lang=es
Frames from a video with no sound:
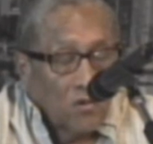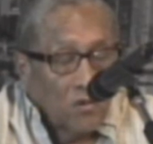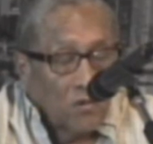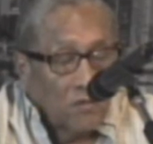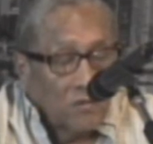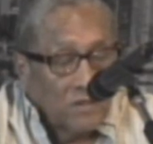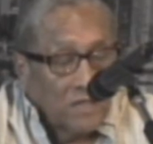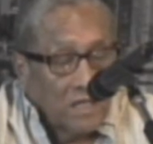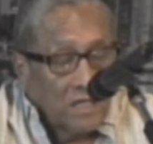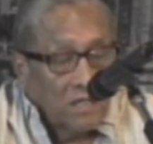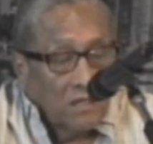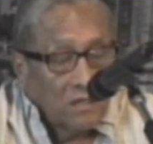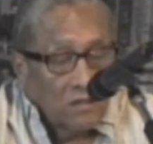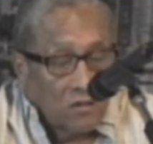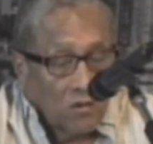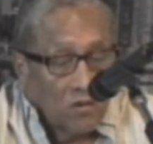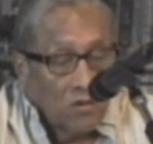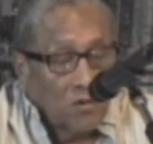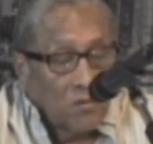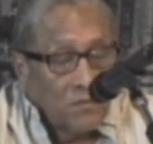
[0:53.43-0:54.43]

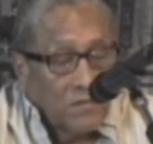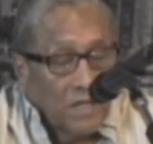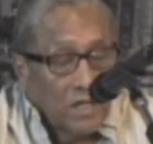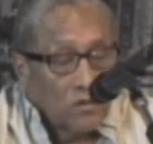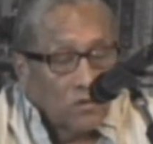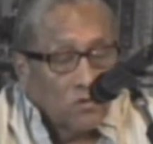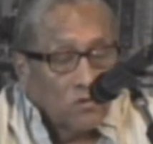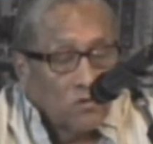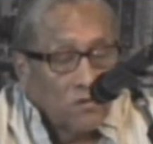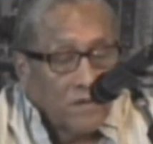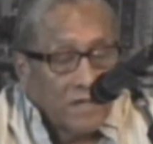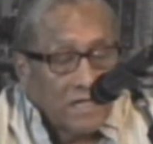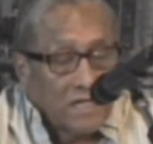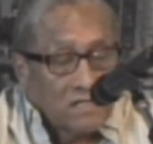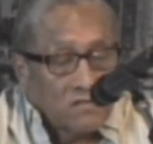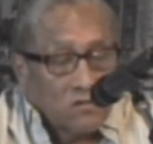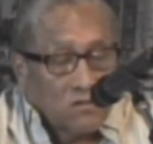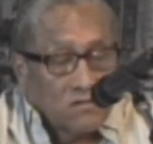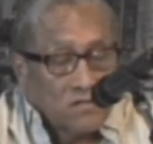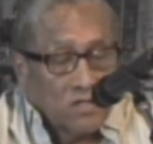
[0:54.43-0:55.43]
Colombia, Colombia tuvo
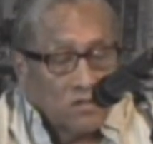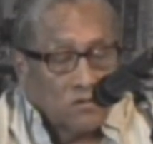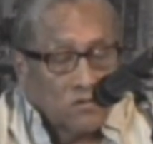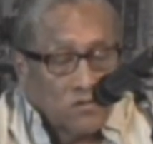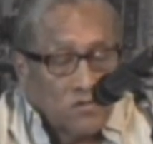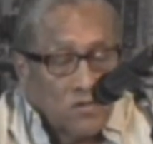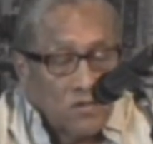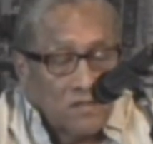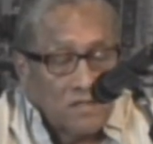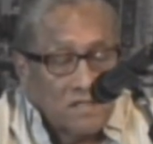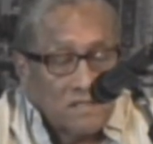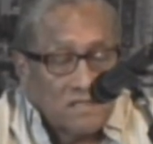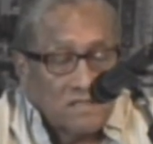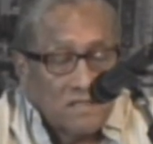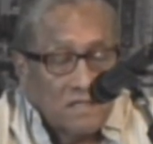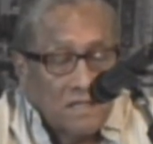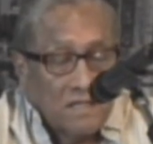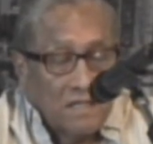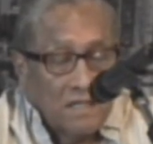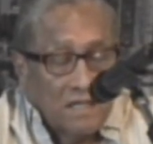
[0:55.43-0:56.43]
varias
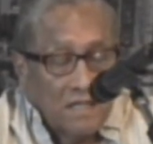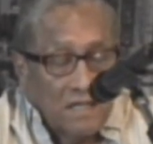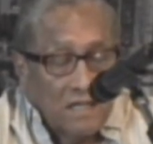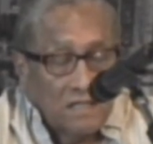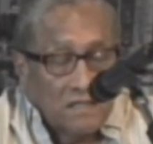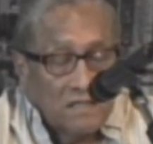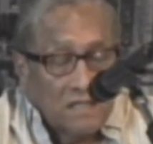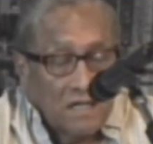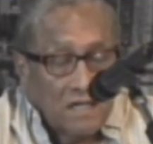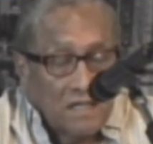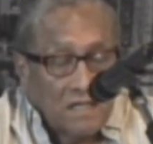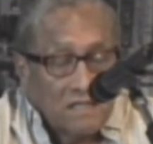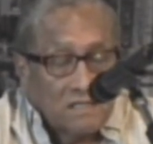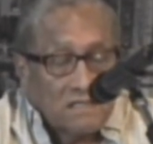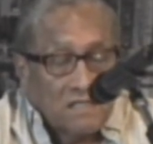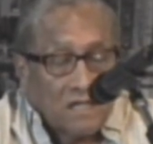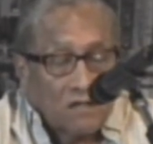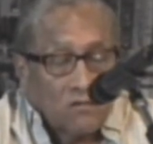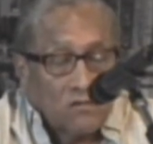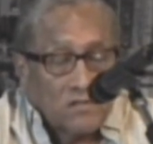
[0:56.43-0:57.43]
constituciones entre
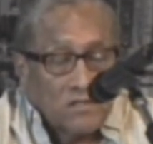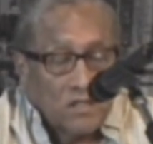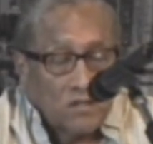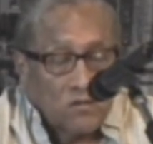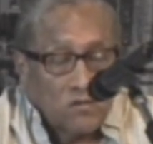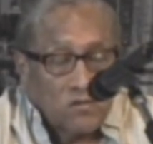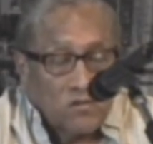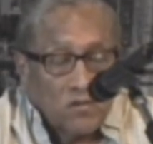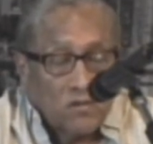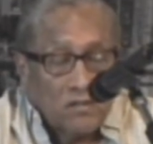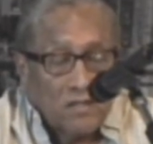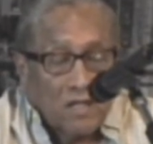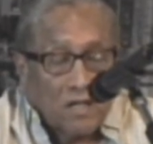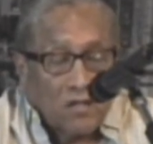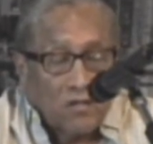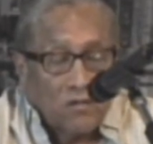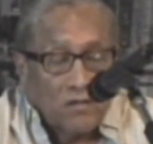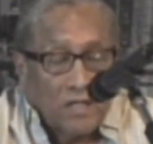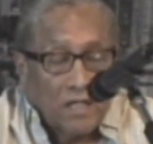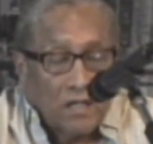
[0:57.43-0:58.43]
ellas la constitución
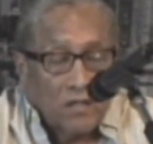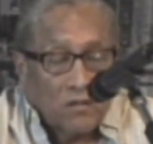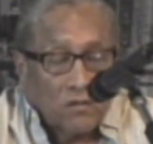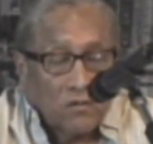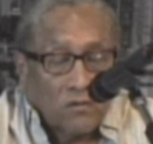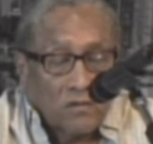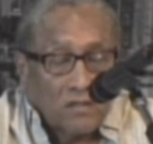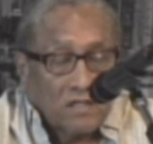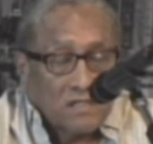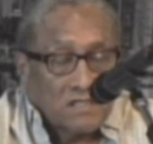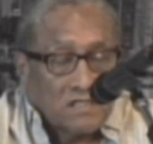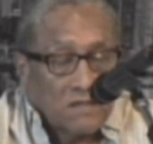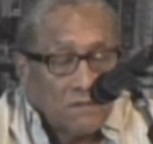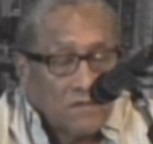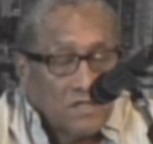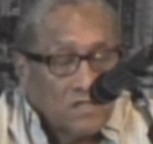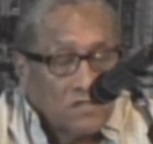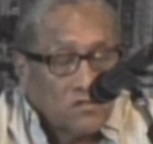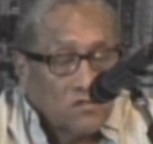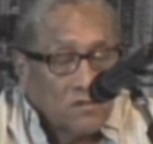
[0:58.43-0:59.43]
de Río Negro, que
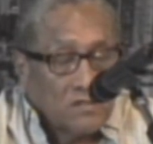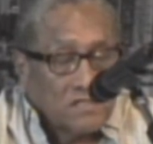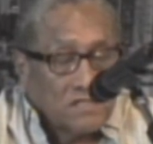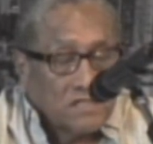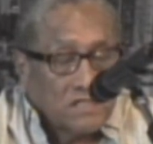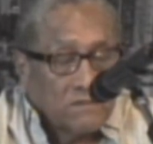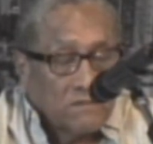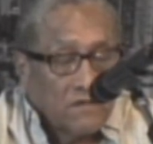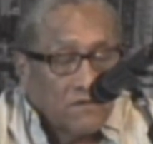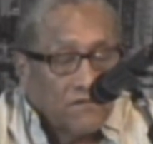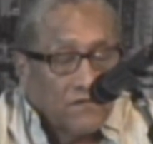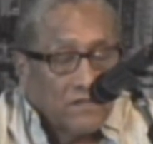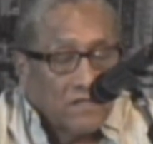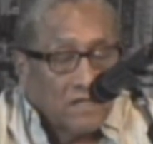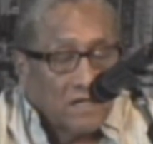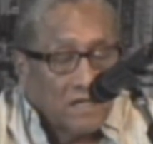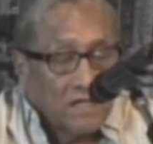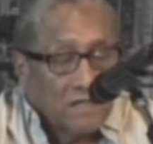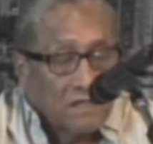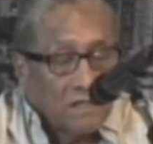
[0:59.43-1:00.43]
estableció el sistema
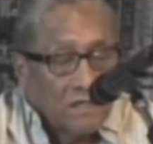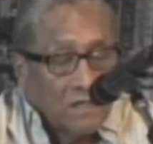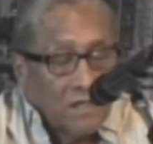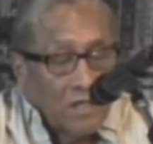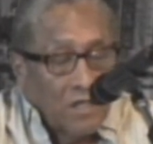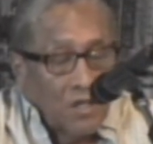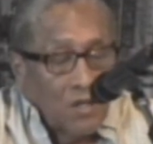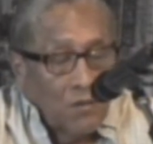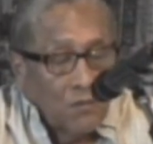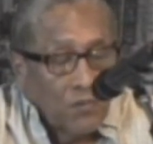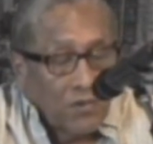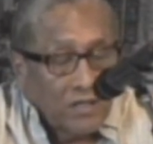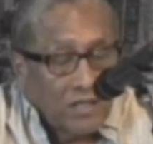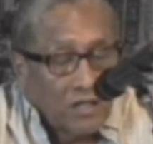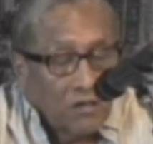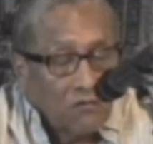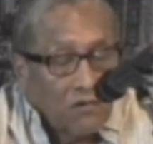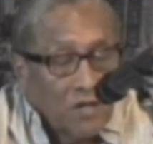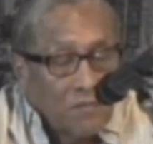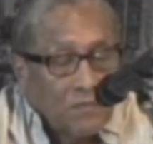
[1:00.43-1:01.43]
federal,
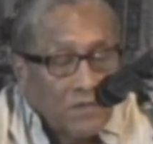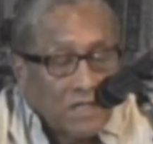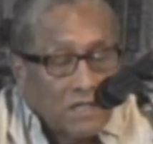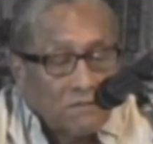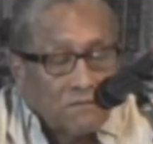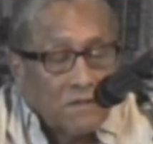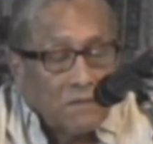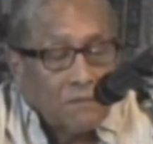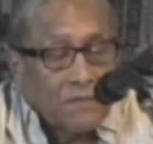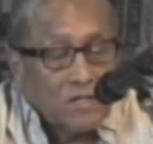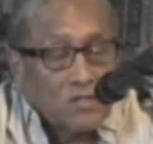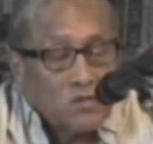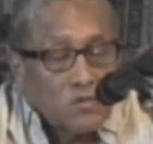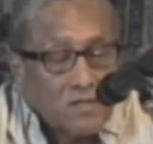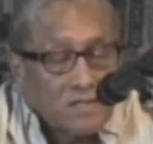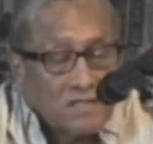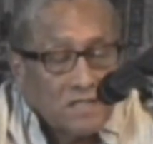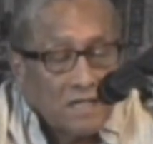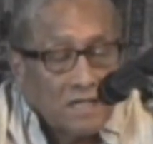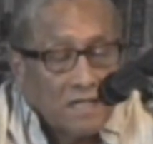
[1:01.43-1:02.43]
por la cual Panamá
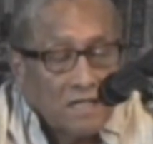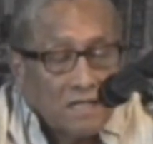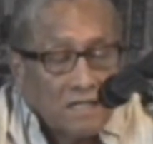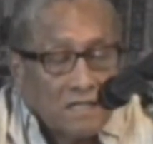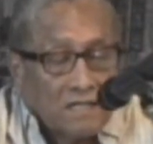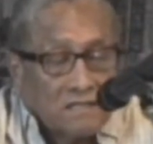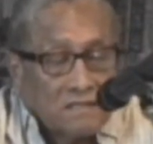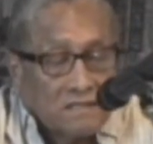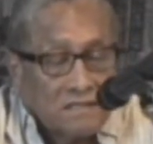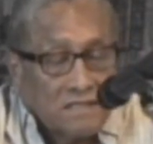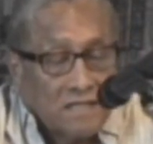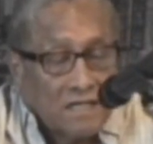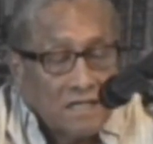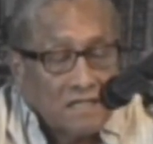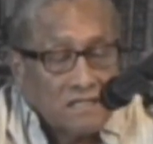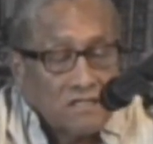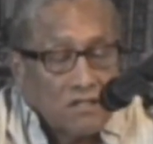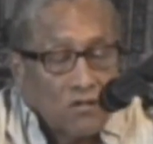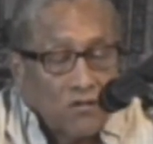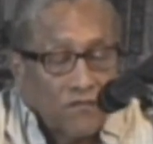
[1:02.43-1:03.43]
pasó a ser,
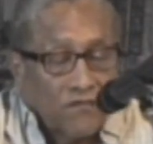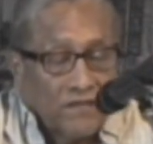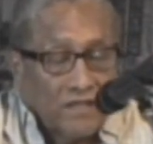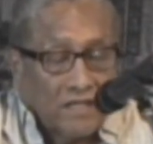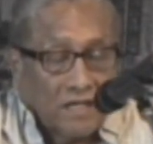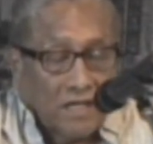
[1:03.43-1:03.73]
ser Estado